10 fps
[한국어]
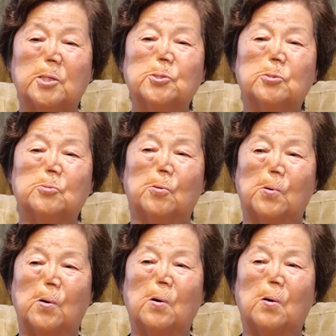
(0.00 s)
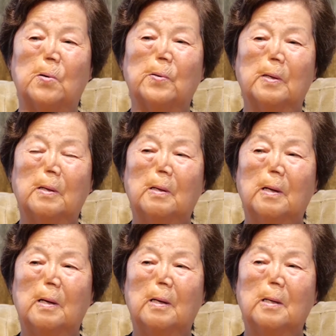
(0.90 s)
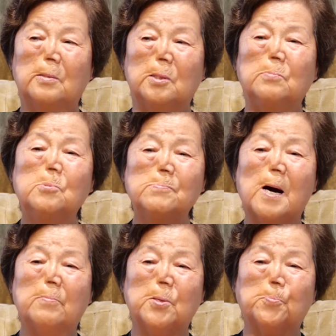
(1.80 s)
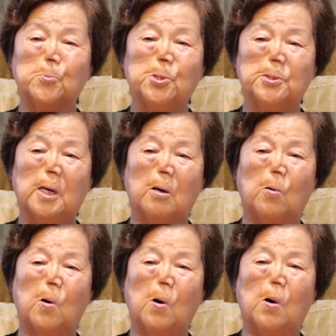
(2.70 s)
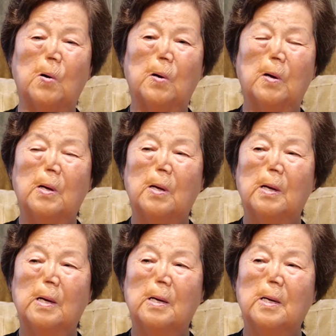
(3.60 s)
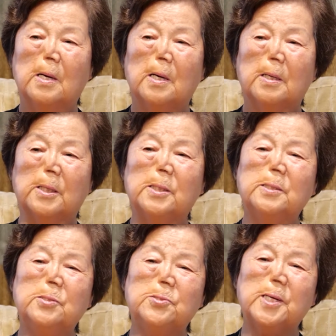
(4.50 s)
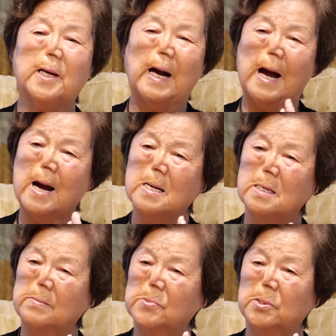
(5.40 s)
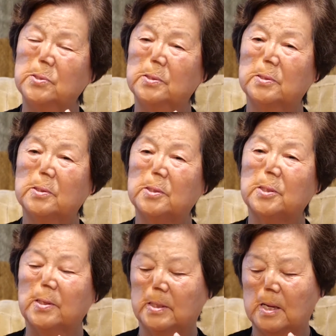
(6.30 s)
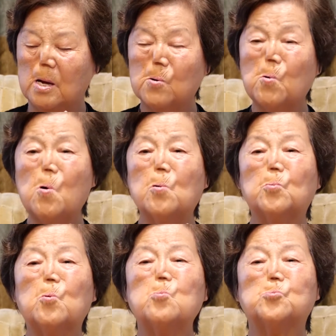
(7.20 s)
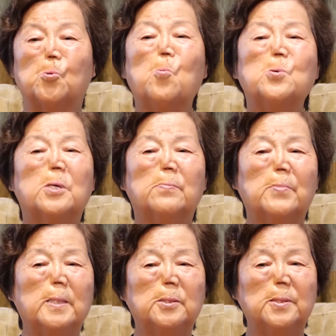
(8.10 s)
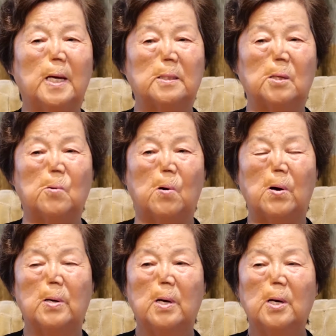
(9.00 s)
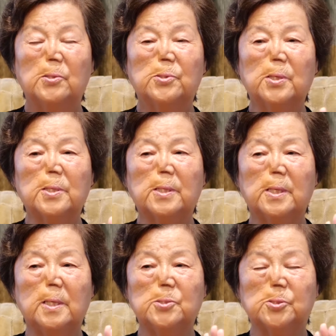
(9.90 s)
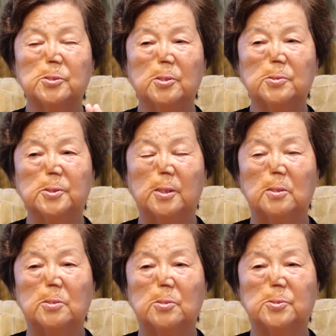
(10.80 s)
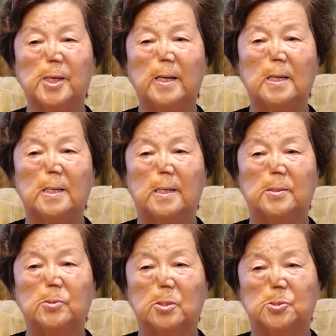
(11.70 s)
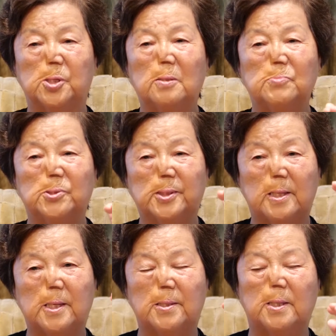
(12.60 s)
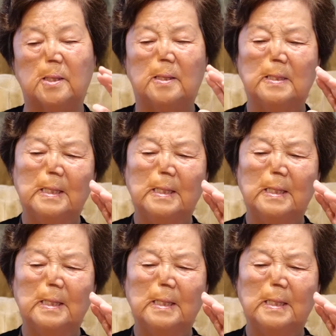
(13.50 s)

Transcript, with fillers: 이 정도로 너무 마음이 뿌듯하고 그러는데 가끔은 꼭 꼭 좋은 것만은 아니고 특히 저, 자라나는 그 젊은 세대들